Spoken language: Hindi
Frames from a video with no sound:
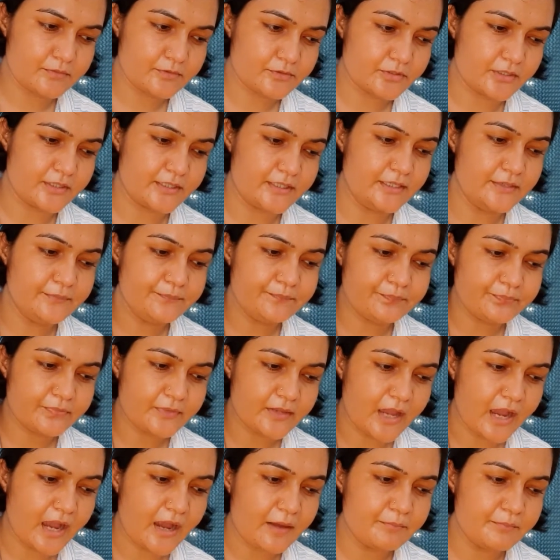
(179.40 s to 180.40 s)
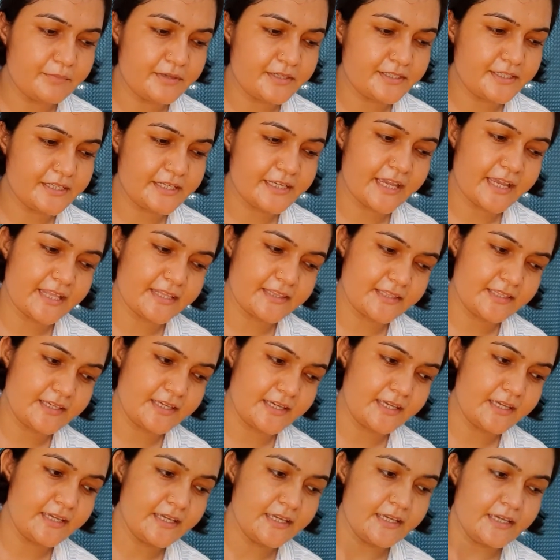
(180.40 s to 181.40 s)
सॉरी मिट्टी कहती
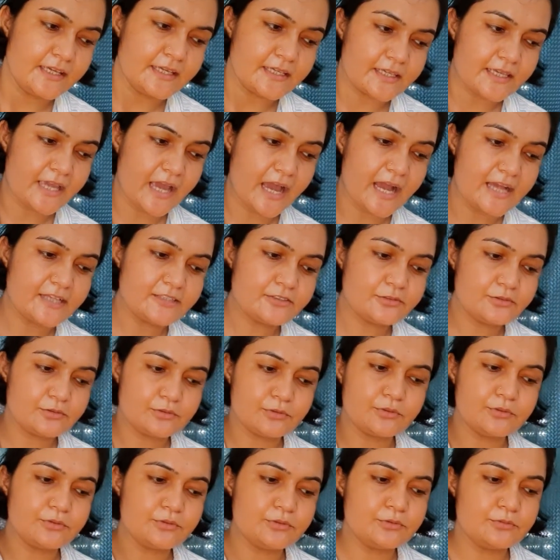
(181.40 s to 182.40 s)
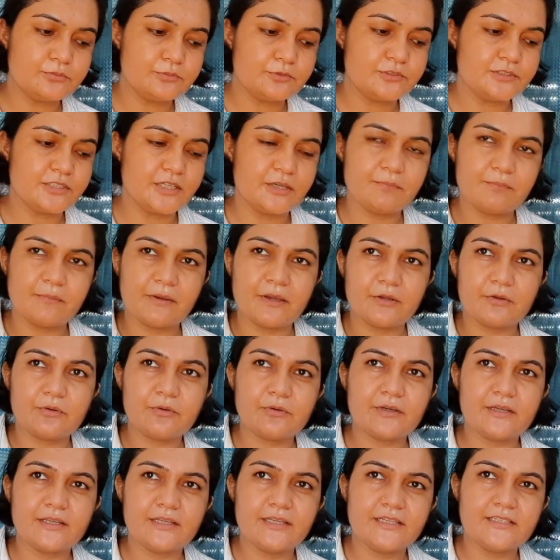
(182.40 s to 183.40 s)
है कि आज तो तू मुझे
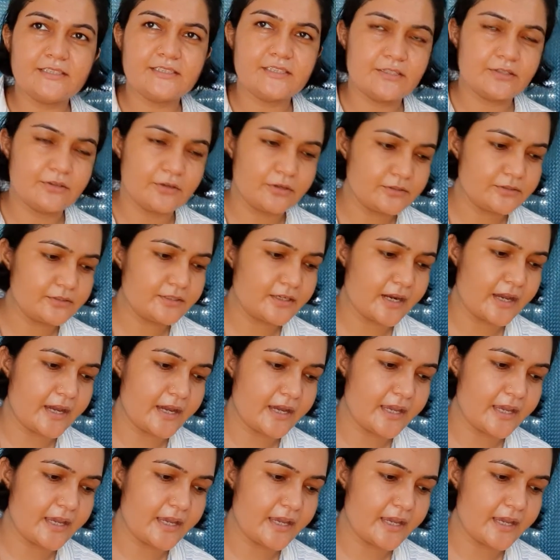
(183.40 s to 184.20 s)
पैरों के नीचे रौंद रहा